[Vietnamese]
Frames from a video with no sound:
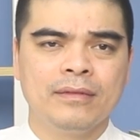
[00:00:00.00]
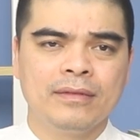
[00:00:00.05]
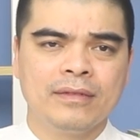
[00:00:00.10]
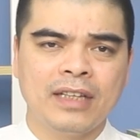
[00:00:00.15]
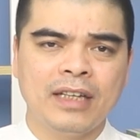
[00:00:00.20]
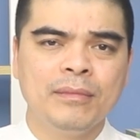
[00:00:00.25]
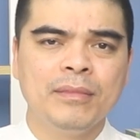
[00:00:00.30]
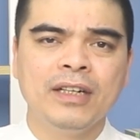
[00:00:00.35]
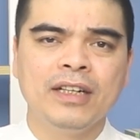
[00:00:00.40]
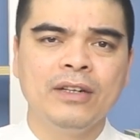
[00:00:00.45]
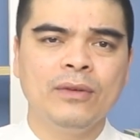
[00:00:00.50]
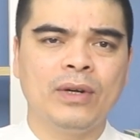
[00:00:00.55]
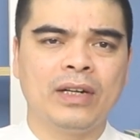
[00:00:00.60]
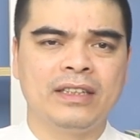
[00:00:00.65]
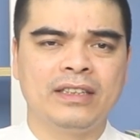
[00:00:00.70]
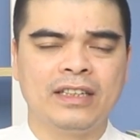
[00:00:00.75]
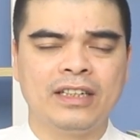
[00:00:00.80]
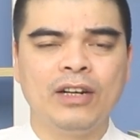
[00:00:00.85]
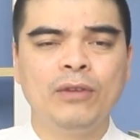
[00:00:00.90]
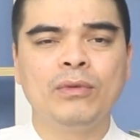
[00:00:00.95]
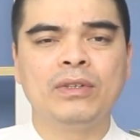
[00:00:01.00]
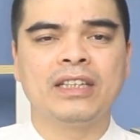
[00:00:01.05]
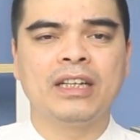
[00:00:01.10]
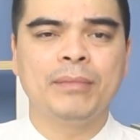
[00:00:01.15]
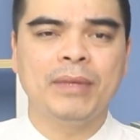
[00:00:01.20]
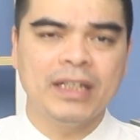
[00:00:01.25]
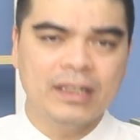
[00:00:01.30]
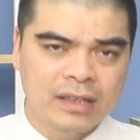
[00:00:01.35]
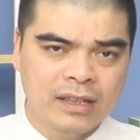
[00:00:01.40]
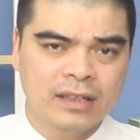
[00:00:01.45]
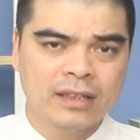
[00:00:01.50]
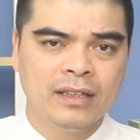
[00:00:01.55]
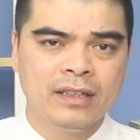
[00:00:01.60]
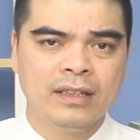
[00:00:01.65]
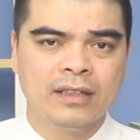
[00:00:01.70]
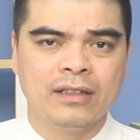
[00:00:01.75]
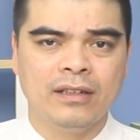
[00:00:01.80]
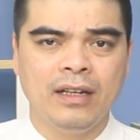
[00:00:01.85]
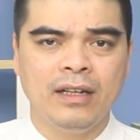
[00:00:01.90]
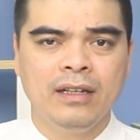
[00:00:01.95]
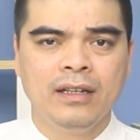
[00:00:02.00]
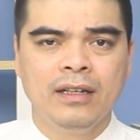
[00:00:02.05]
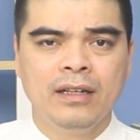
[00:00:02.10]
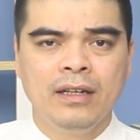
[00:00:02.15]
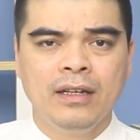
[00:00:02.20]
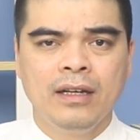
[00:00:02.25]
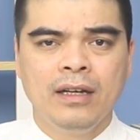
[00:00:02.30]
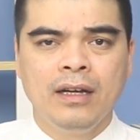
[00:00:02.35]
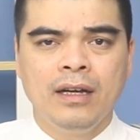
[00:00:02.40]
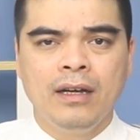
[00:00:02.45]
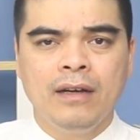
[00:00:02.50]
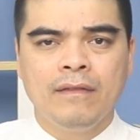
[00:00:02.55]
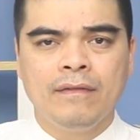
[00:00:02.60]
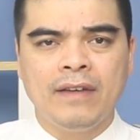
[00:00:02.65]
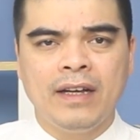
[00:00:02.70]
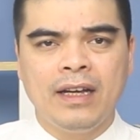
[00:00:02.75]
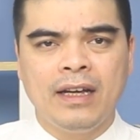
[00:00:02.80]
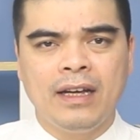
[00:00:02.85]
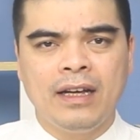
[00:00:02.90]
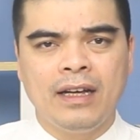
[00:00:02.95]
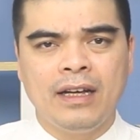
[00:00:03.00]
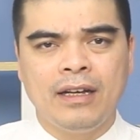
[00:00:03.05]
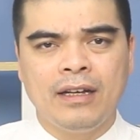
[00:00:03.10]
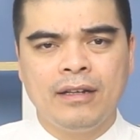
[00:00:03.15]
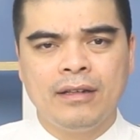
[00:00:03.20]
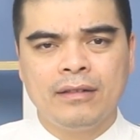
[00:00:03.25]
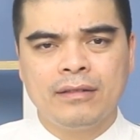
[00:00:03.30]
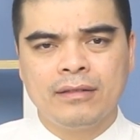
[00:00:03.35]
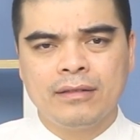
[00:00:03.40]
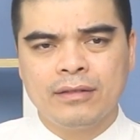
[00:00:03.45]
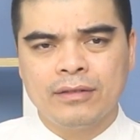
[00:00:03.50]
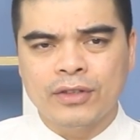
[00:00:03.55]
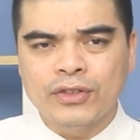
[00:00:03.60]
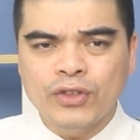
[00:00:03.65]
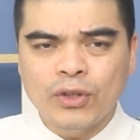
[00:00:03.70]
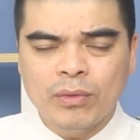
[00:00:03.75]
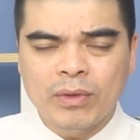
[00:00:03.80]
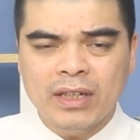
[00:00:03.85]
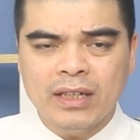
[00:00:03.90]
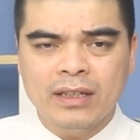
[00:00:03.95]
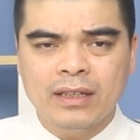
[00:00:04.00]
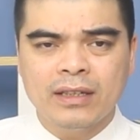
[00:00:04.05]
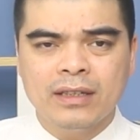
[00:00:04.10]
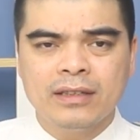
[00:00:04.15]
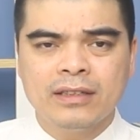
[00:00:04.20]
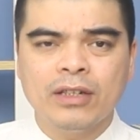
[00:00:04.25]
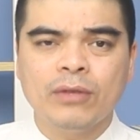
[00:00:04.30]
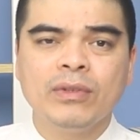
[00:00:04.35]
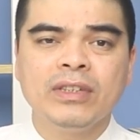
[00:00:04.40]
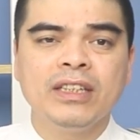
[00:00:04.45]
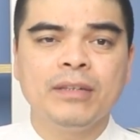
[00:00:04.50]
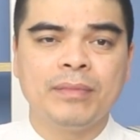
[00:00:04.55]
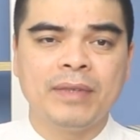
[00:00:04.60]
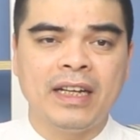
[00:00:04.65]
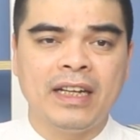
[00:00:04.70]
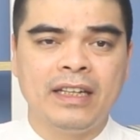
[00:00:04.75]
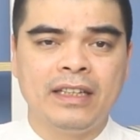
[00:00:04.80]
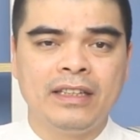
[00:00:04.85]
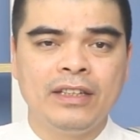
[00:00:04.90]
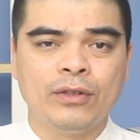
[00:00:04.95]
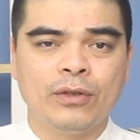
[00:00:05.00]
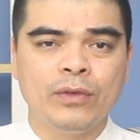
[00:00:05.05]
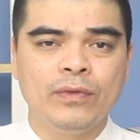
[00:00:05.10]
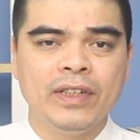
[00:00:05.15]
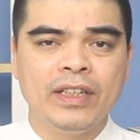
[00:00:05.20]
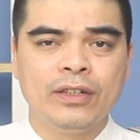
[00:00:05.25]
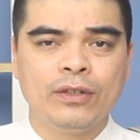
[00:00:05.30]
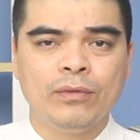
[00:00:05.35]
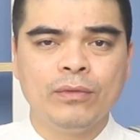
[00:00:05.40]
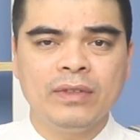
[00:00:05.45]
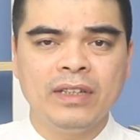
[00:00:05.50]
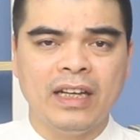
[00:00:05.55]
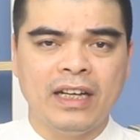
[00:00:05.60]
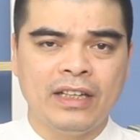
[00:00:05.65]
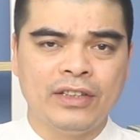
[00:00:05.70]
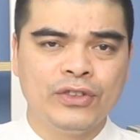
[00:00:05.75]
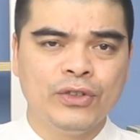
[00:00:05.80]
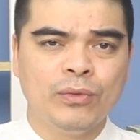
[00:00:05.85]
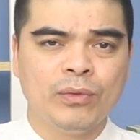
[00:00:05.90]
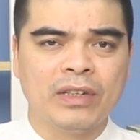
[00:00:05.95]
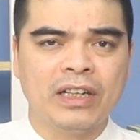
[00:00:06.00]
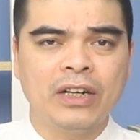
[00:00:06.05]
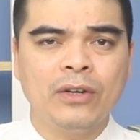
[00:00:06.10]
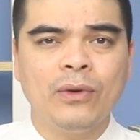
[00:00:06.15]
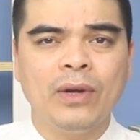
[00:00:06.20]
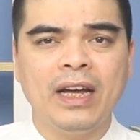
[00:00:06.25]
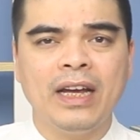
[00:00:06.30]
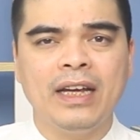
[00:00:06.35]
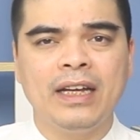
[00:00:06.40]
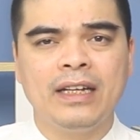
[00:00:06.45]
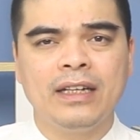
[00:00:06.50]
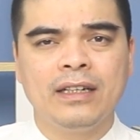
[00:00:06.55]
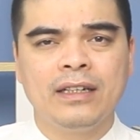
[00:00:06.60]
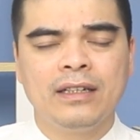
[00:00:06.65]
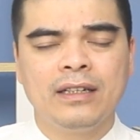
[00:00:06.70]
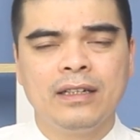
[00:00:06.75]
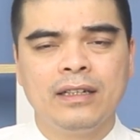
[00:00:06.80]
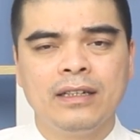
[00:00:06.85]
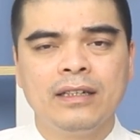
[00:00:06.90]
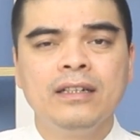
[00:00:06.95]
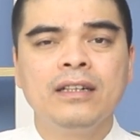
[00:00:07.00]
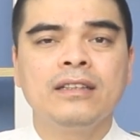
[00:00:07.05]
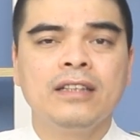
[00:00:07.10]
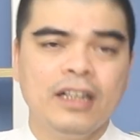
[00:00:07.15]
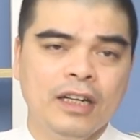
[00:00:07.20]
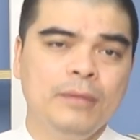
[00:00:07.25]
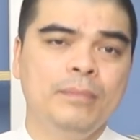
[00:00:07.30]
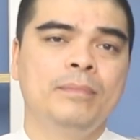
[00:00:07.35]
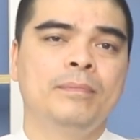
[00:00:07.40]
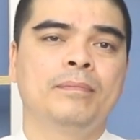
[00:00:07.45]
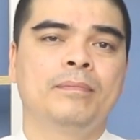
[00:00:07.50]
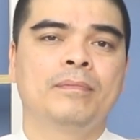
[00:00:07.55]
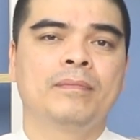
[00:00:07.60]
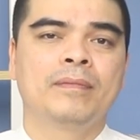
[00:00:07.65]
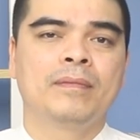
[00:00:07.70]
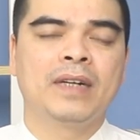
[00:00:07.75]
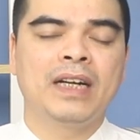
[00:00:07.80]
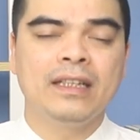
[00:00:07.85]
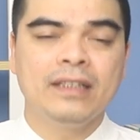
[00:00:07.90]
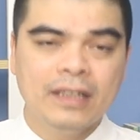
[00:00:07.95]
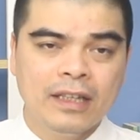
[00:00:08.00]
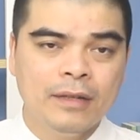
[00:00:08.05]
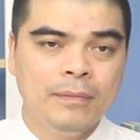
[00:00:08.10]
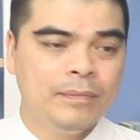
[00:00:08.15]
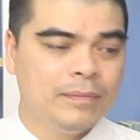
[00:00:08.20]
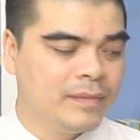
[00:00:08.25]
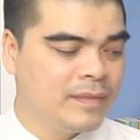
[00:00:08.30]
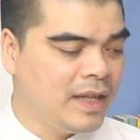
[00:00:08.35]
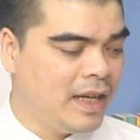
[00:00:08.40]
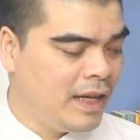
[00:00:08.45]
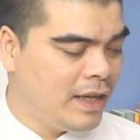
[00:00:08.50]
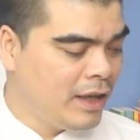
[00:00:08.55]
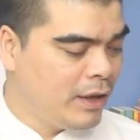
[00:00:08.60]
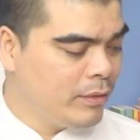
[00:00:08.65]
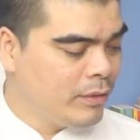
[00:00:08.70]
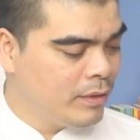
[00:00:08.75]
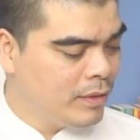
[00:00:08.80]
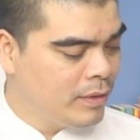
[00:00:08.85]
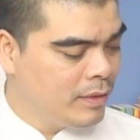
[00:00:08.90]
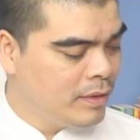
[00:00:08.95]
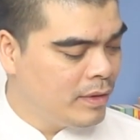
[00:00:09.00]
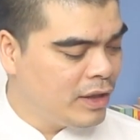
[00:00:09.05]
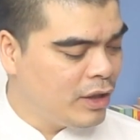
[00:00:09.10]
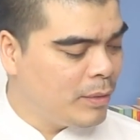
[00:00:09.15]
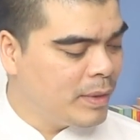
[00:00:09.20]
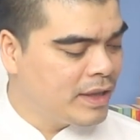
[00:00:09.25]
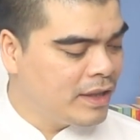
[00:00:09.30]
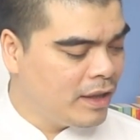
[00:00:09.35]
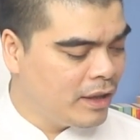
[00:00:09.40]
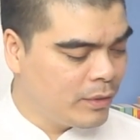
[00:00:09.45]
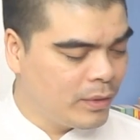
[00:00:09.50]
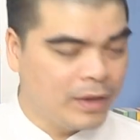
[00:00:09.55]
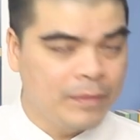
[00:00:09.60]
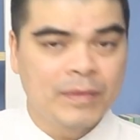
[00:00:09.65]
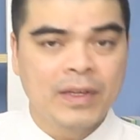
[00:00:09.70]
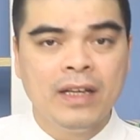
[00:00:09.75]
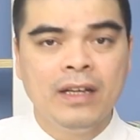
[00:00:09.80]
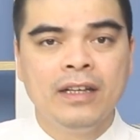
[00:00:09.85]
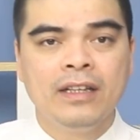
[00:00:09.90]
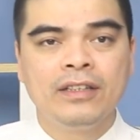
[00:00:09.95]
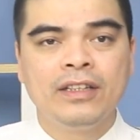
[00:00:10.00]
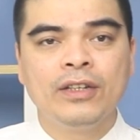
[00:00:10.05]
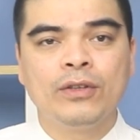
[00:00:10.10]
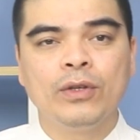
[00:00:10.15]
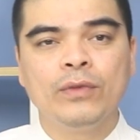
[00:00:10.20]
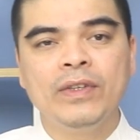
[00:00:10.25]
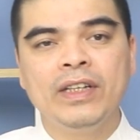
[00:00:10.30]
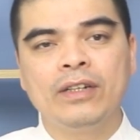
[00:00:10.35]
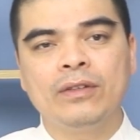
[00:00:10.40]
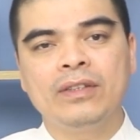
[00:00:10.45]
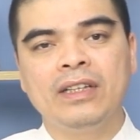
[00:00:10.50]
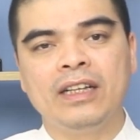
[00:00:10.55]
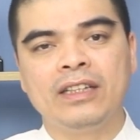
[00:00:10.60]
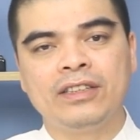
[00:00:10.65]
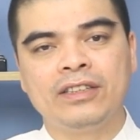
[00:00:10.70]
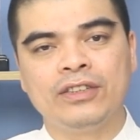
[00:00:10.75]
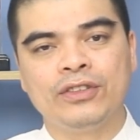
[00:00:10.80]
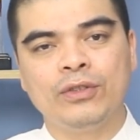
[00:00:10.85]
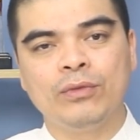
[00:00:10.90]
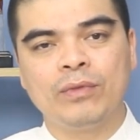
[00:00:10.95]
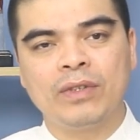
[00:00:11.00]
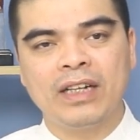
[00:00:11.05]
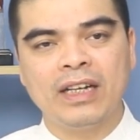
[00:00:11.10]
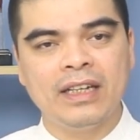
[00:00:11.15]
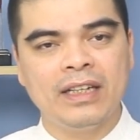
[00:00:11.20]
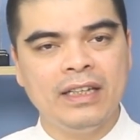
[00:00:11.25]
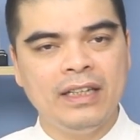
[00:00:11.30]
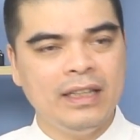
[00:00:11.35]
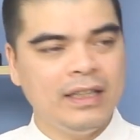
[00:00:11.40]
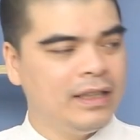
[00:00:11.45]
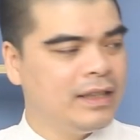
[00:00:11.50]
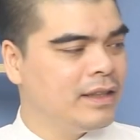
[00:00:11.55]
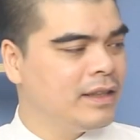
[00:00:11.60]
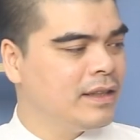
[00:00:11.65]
thay mới hoặc là gì, không cần thay bát hương. Đó. Và nói chung ấy, trong cái dịp này thì quý vị cũng có thể dùng các loại nước thơm, khăn thơm để lau bàn thờ, đúng không? Thì quý vị có thể sử dụng cái